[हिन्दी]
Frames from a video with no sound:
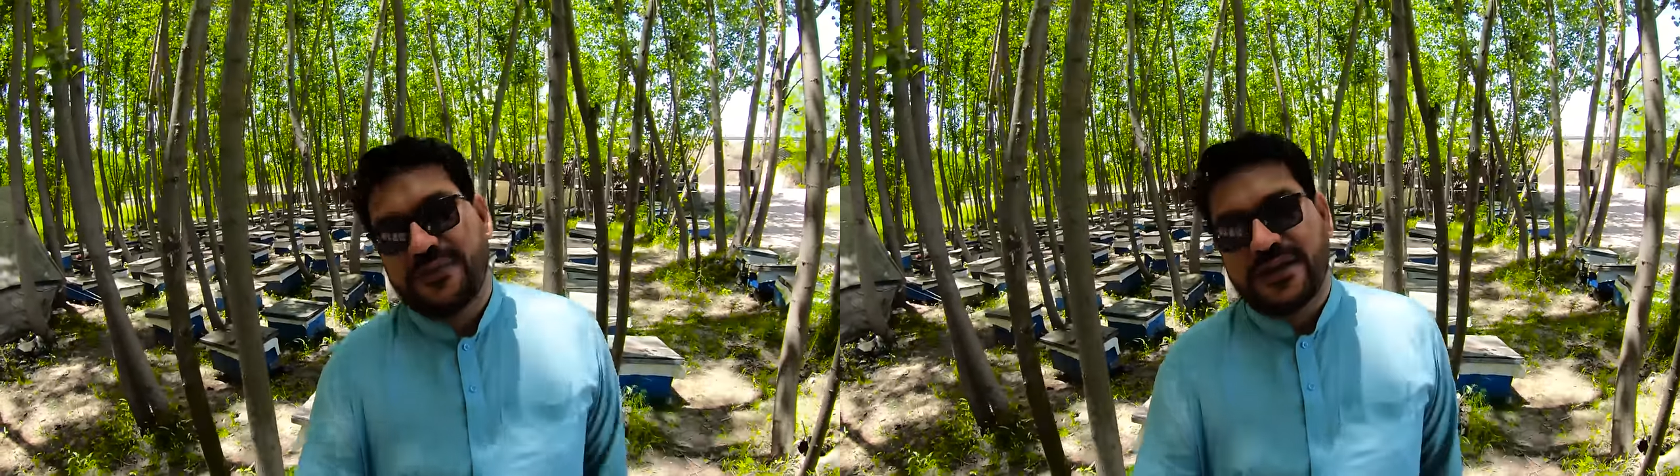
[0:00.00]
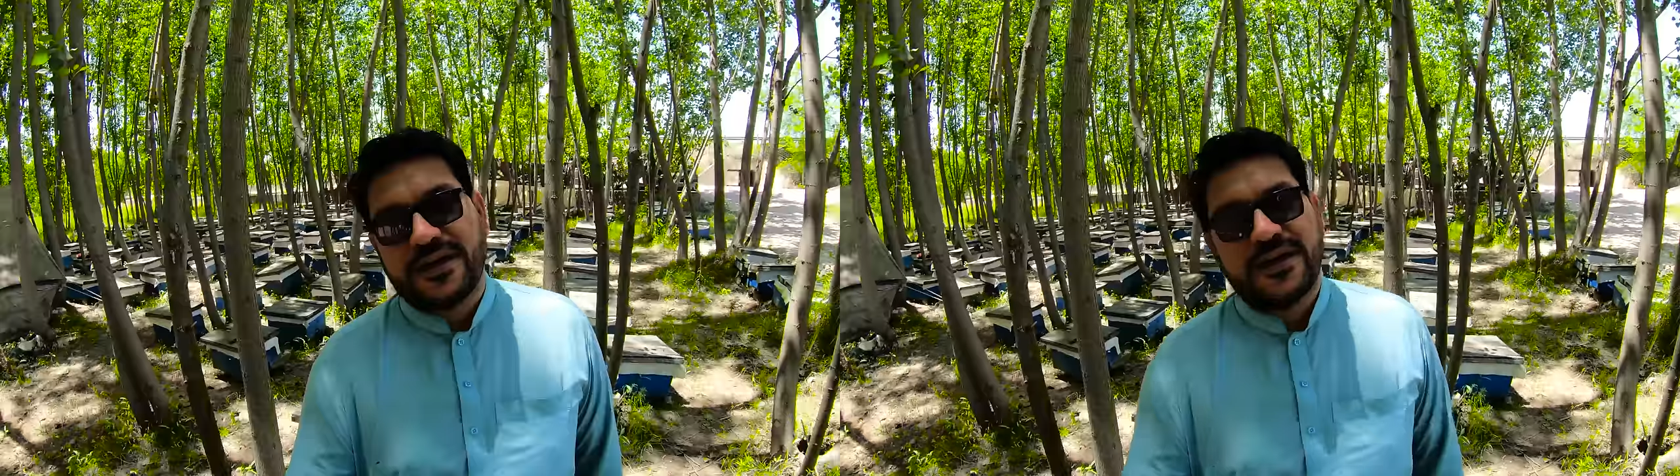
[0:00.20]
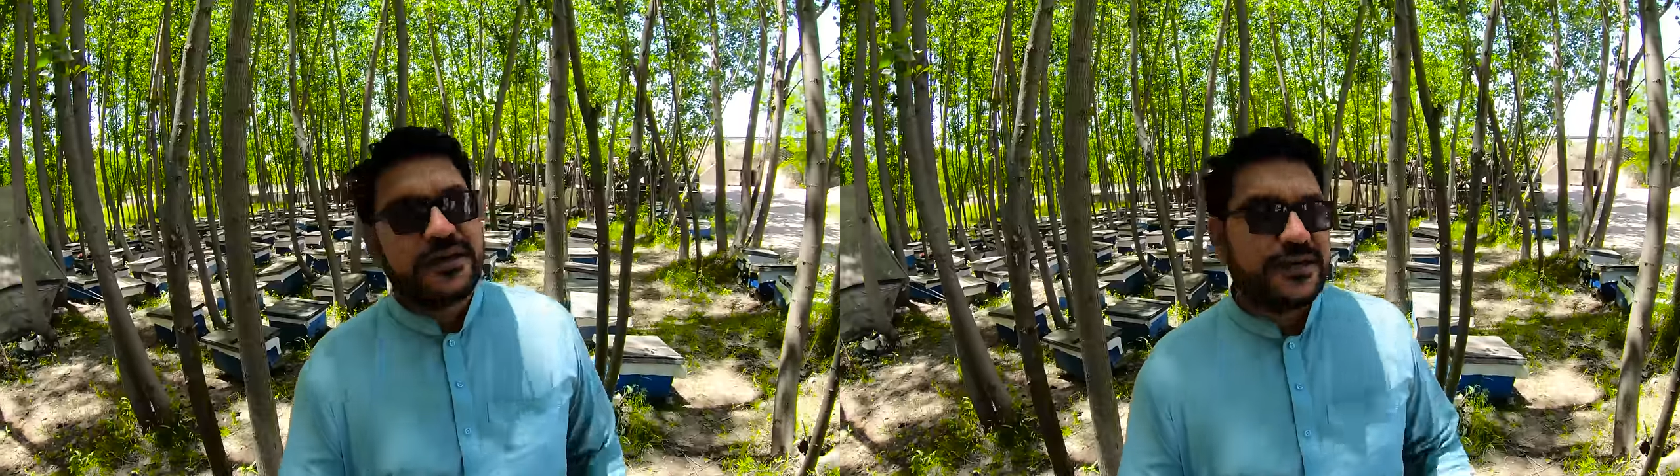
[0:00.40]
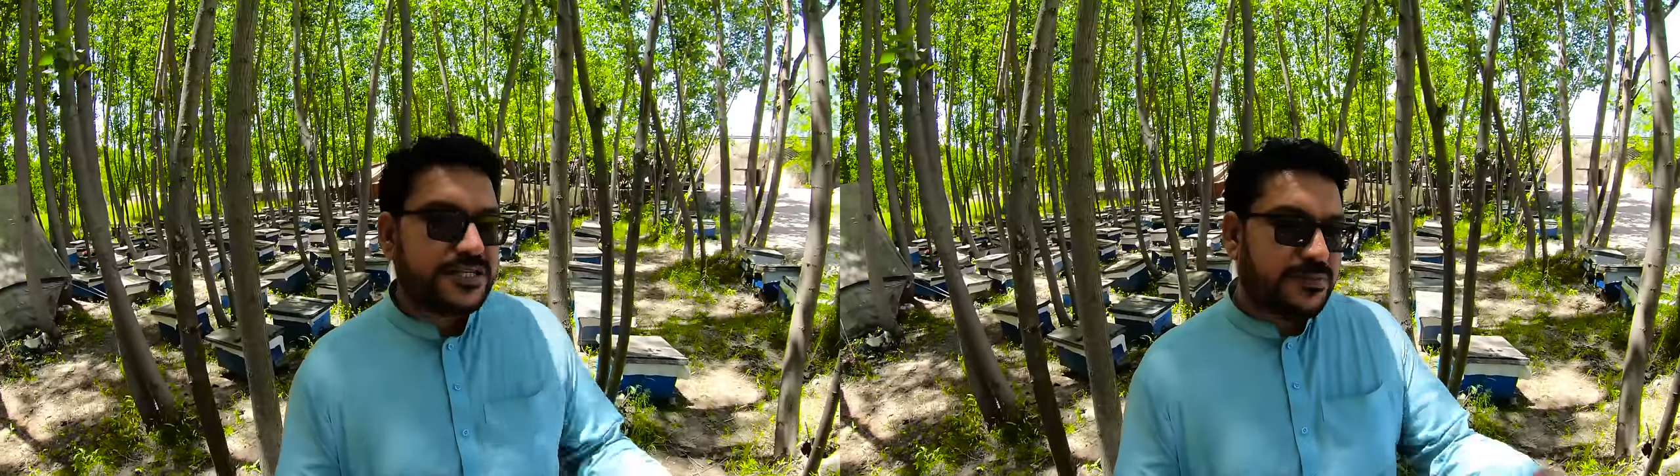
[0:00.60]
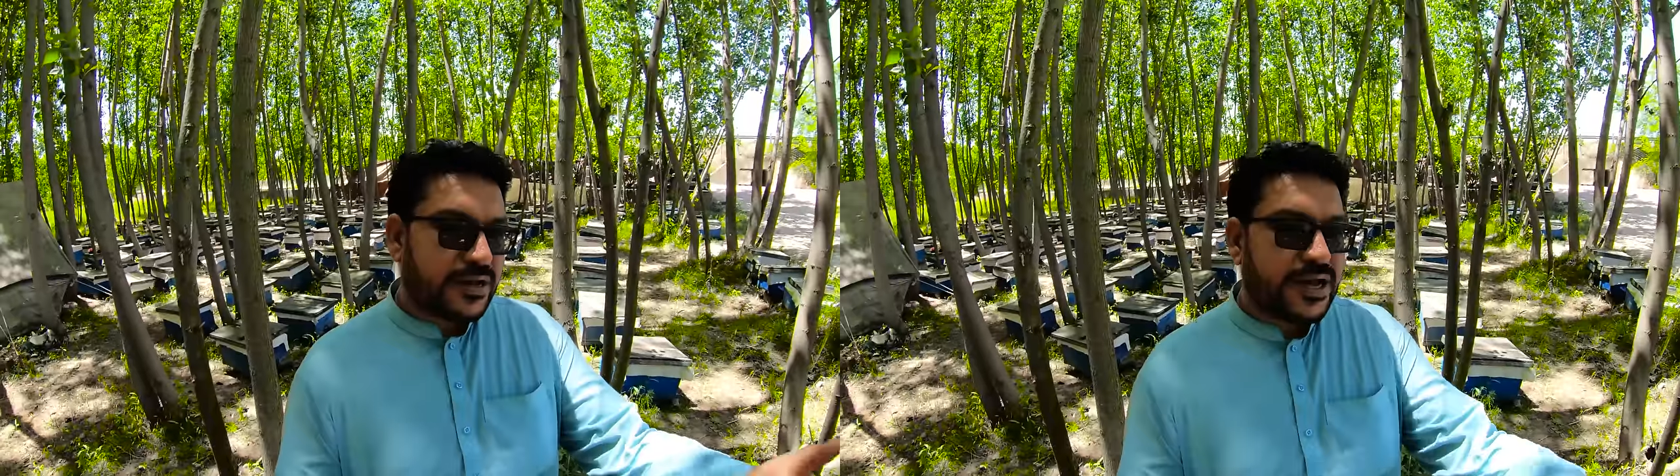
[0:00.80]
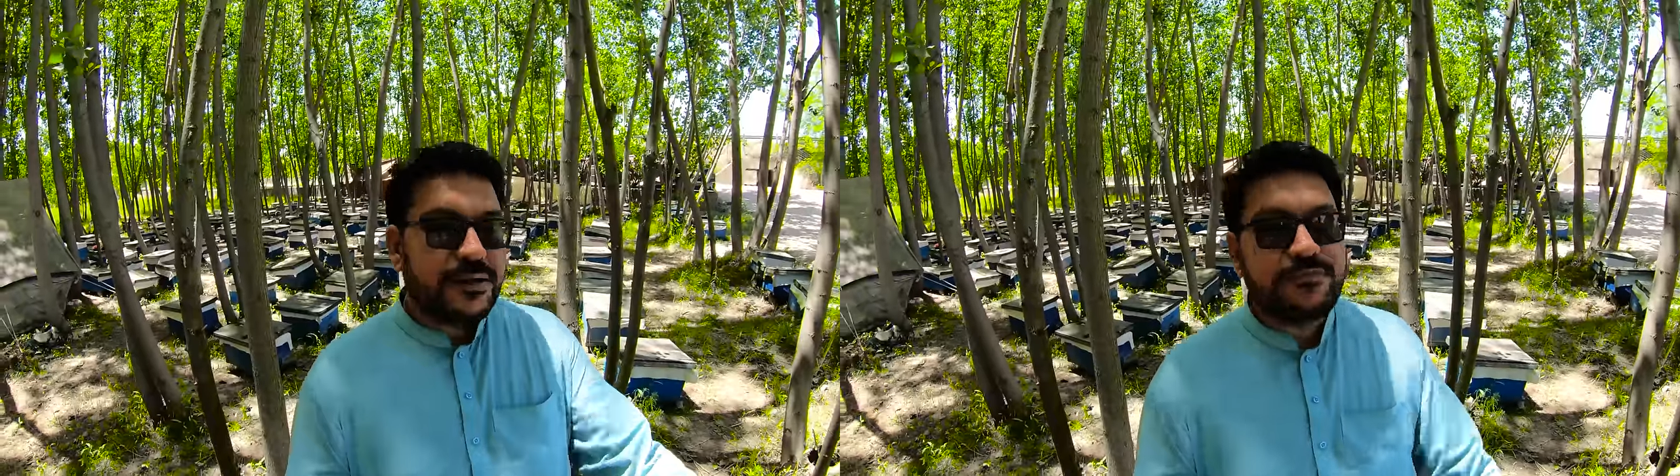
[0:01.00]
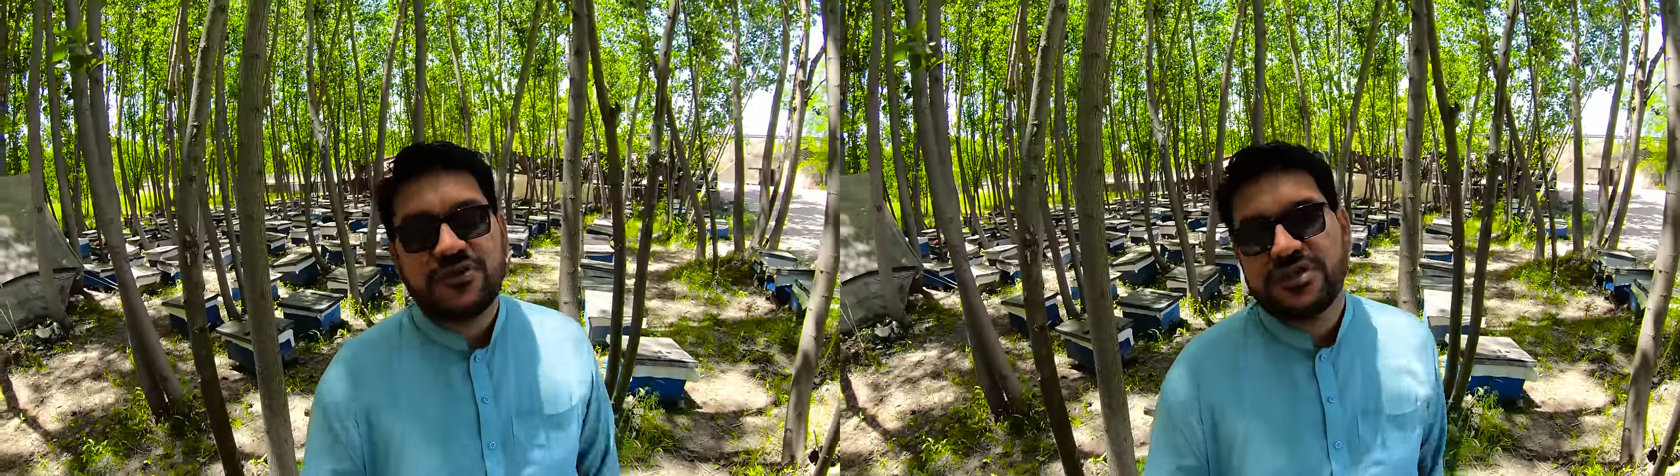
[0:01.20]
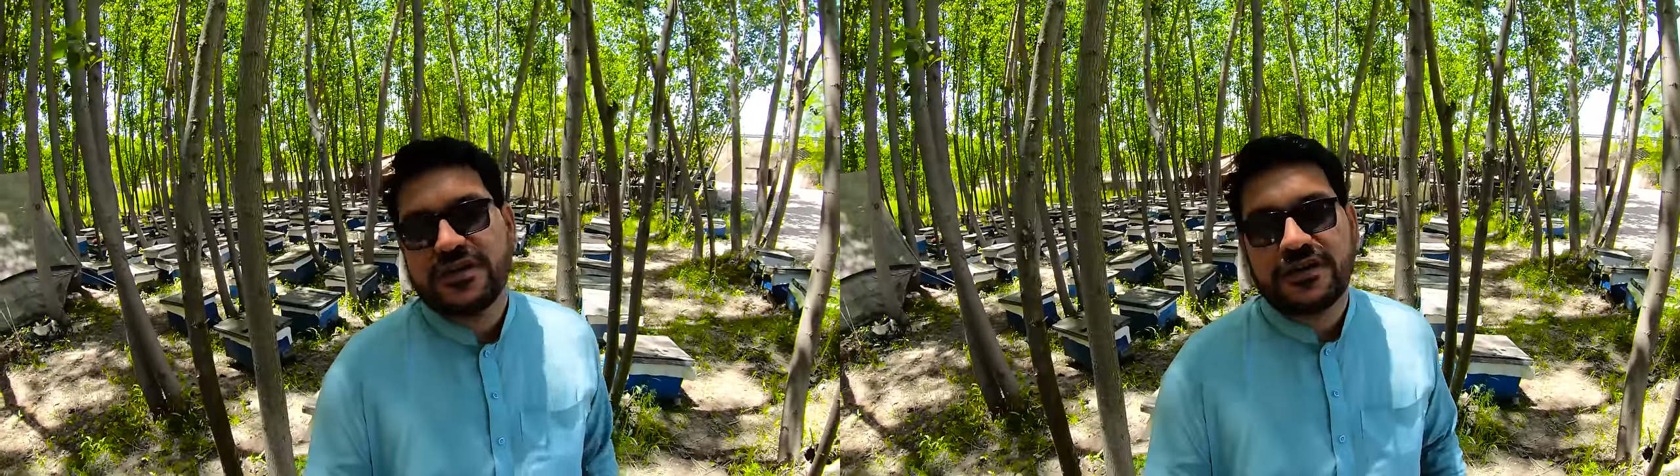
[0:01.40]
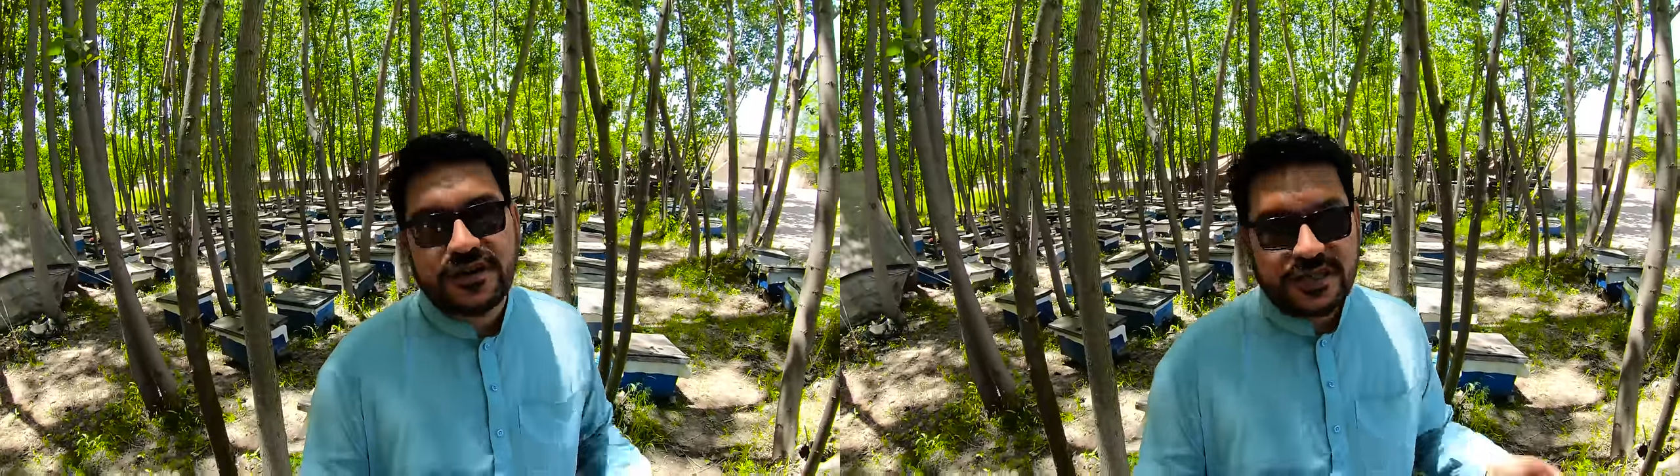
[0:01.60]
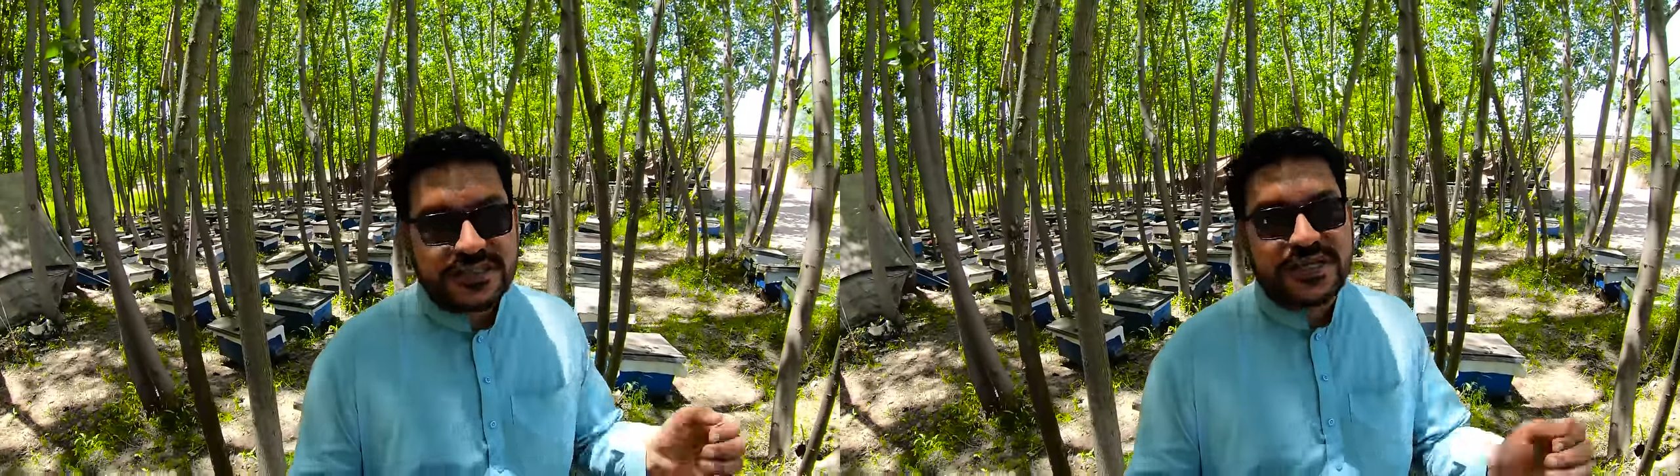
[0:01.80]
मेरे भाई ये बिल्कुल गलत
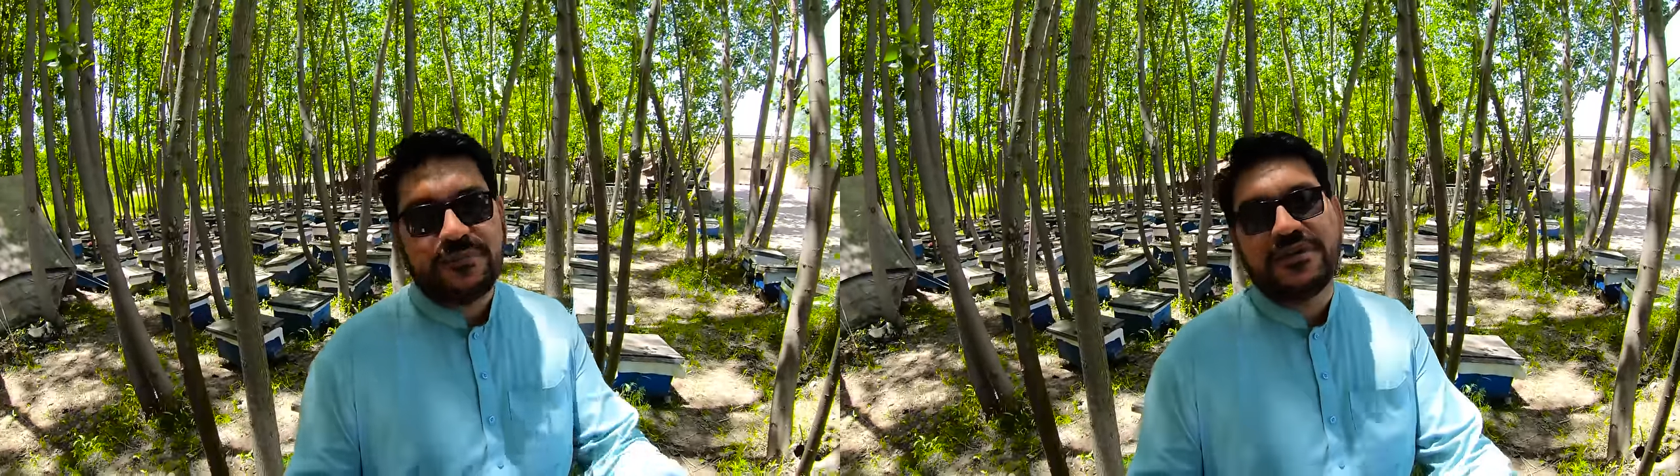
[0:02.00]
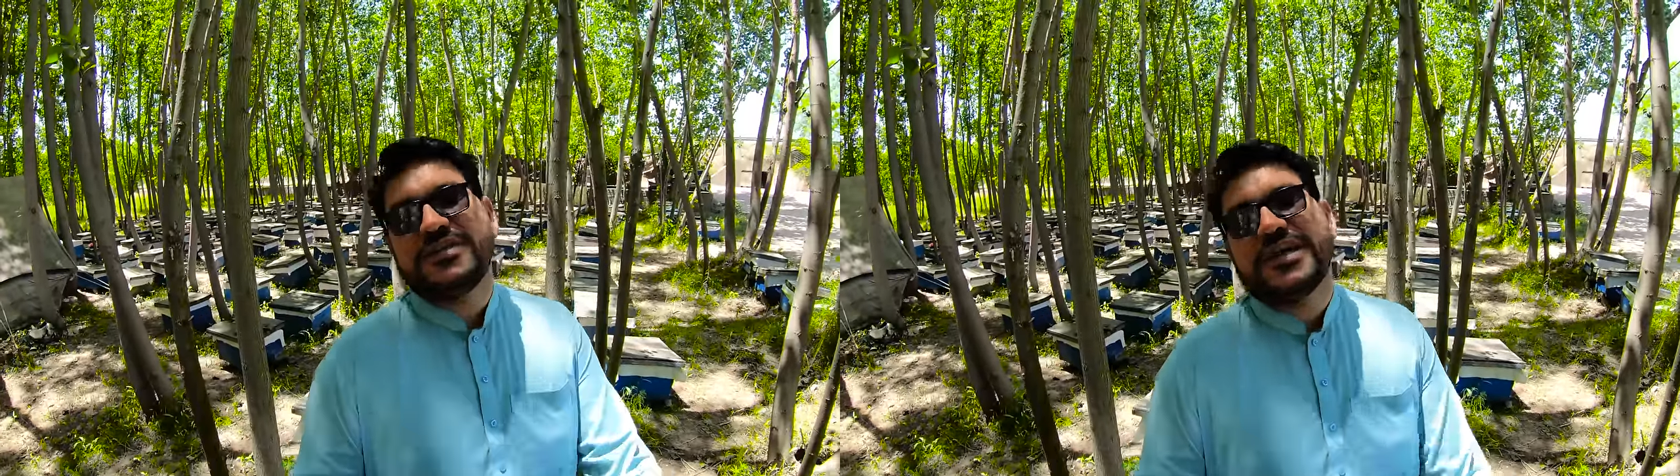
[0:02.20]
सोच है आपकी